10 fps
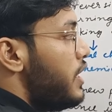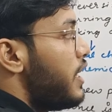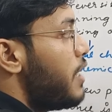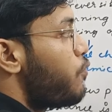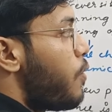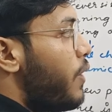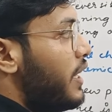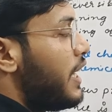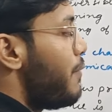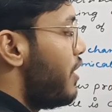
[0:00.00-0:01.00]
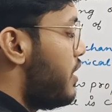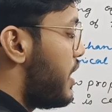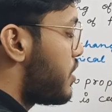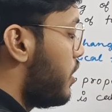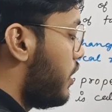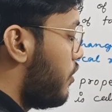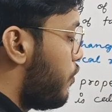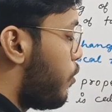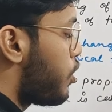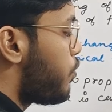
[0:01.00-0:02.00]
ये एक प्रॉपर्टी केमिकल रिएक्शन की
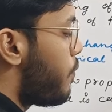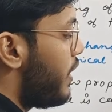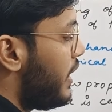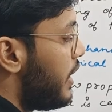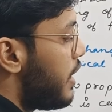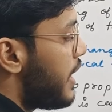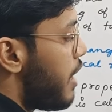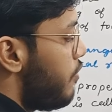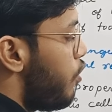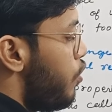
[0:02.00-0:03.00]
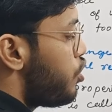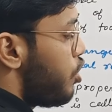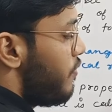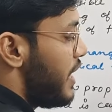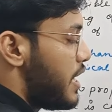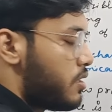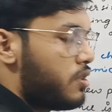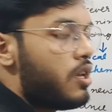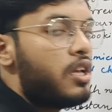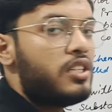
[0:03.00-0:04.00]
फोर्थ प्रॉपर्टी है इवोल्यूशन ऑफ
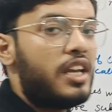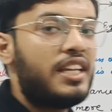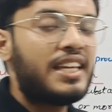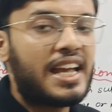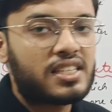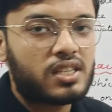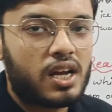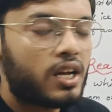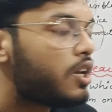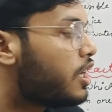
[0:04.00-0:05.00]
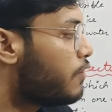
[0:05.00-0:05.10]
गैस यानी गैस का